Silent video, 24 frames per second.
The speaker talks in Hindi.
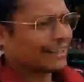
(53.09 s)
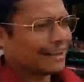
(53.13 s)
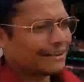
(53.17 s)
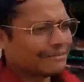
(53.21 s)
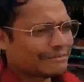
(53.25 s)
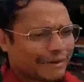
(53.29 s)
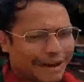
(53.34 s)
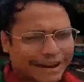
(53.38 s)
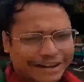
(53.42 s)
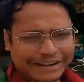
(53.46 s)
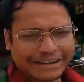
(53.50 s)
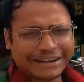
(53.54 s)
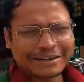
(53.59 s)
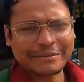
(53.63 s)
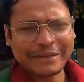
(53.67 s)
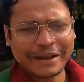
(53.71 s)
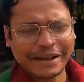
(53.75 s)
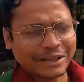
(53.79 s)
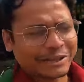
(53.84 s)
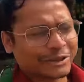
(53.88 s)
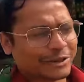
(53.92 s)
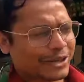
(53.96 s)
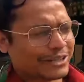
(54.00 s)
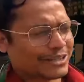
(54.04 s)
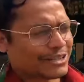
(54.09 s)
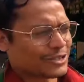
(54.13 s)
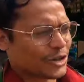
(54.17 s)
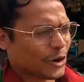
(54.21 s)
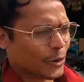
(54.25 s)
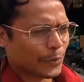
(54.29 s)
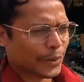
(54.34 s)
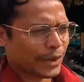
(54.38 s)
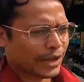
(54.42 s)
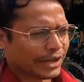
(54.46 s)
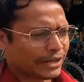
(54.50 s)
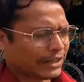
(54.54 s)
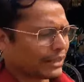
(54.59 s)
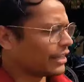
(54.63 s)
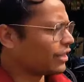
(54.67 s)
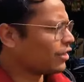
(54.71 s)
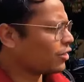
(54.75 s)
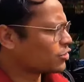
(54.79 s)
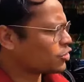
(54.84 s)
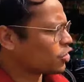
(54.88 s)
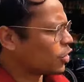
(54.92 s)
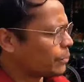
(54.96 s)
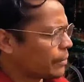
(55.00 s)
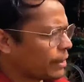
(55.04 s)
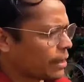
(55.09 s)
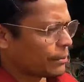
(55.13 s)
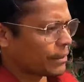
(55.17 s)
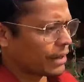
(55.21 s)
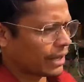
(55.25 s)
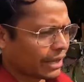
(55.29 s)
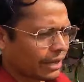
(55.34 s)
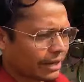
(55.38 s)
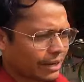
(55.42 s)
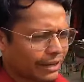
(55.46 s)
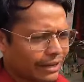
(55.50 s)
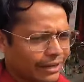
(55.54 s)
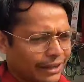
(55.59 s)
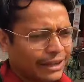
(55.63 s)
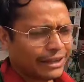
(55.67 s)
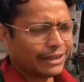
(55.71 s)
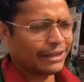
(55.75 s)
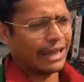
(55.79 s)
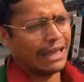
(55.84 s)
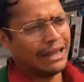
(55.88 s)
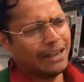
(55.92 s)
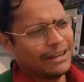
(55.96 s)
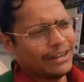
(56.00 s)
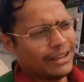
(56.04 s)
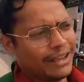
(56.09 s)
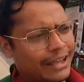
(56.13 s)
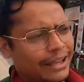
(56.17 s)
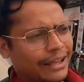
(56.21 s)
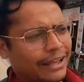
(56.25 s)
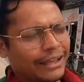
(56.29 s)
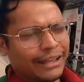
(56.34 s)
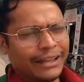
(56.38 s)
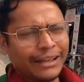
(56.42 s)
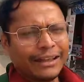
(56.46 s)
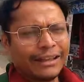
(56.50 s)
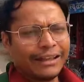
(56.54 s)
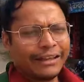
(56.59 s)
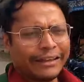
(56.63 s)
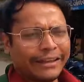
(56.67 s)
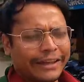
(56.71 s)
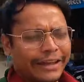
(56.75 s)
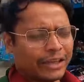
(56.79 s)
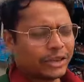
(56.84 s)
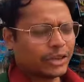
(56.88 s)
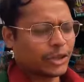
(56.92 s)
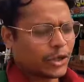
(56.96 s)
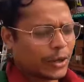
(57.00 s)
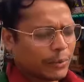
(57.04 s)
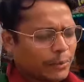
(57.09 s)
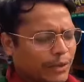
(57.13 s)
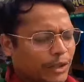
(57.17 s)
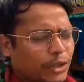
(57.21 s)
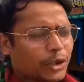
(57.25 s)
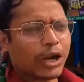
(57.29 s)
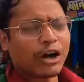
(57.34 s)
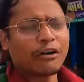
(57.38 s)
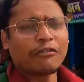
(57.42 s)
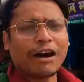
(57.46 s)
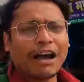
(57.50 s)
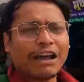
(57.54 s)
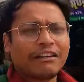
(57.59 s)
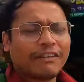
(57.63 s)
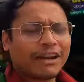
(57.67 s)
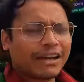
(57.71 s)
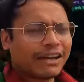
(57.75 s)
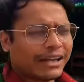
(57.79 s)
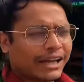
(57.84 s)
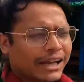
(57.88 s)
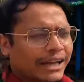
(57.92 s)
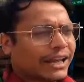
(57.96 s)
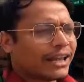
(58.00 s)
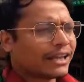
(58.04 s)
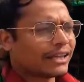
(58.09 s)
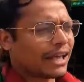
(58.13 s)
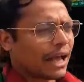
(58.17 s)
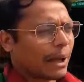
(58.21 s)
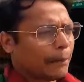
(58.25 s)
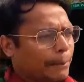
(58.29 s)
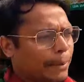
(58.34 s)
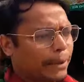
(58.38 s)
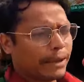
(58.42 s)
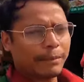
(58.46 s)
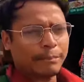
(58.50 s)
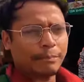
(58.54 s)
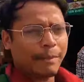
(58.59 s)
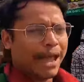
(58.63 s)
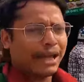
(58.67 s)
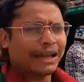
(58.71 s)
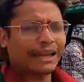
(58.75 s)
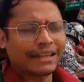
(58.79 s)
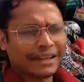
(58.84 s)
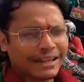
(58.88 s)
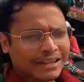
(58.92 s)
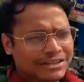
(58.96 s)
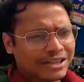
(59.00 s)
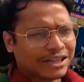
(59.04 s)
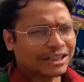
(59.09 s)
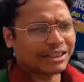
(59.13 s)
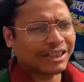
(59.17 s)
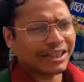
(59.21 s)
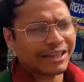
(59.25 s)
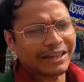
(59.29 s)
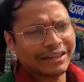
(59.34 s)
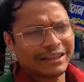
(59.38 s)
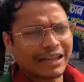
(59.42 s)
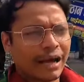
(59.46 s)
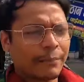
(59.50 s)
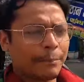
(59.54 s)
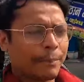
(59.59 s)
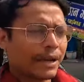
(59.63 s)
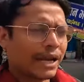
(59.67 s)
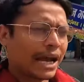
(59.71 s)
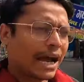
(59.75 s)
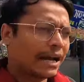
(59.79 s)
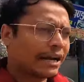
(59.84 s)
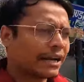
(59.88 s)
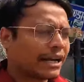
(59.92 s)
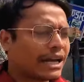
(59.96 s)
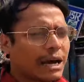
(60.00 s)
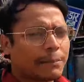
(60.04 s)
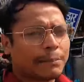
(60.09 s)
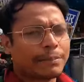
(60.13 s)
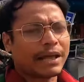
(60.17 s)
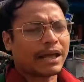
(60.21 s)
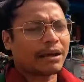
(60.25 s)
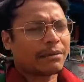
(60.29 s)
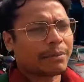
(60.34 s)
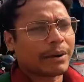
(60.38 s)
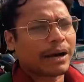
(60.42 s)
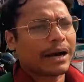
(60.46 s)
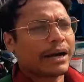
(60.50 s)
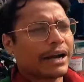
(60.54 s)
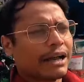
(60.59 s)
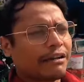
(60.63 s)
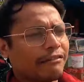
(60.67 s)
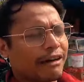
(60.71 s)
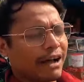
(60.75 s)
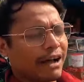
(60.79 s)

यार हम मार्केट में आए थोड़ा सा शॉपिंग करने के लिए और शॉपिंग हमने कर ली है क्या लिया है एक तो हमने थोड़ा वाई वाई लिया ना यहाँ पे मैगी नहीं चलता है यहाँ पे यहाँ का अपना एक ब्रांड